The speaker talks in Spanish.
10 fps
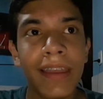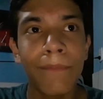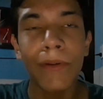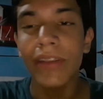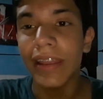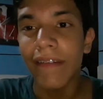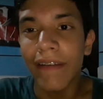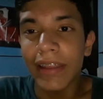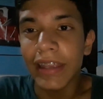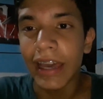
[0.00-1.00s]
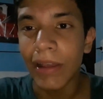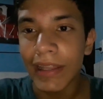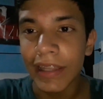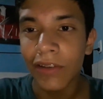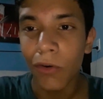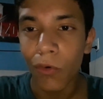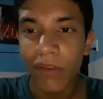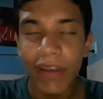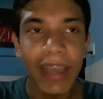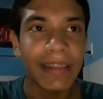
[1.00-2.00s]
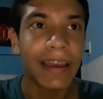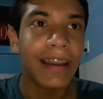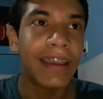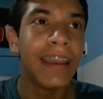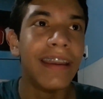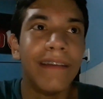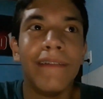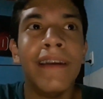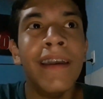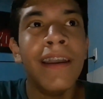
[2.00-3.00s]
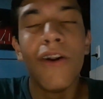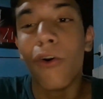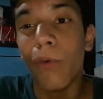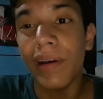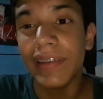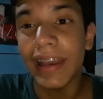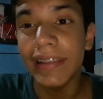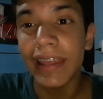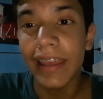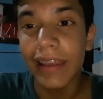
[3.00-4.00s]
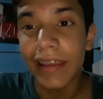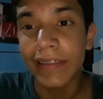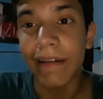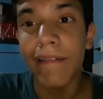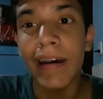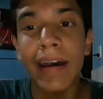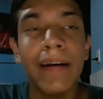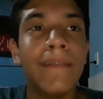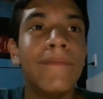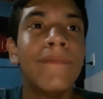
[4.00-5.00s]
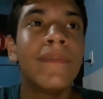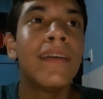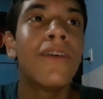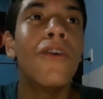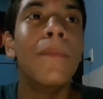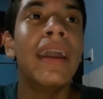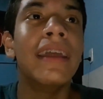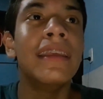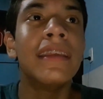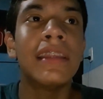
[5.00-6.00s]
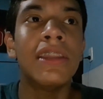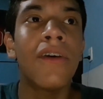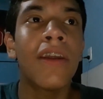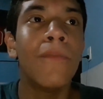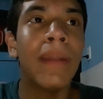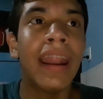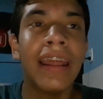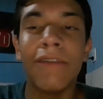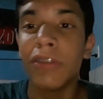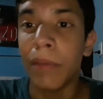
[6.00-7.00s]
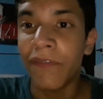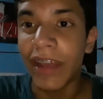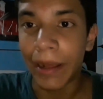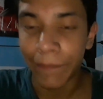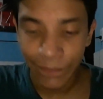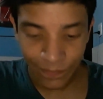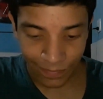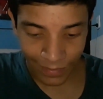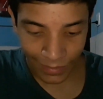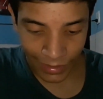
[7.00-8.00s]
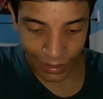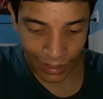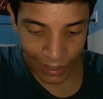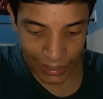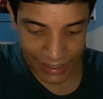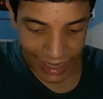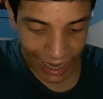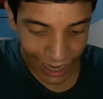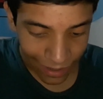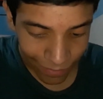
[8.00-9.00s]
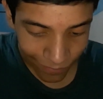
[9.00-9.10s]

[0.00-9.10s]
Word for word: pero ya habían llegado antes Goku y Vegeta, que Goku básicamente estaba con Vegeta intentando recuperar la última esfera. Llegan,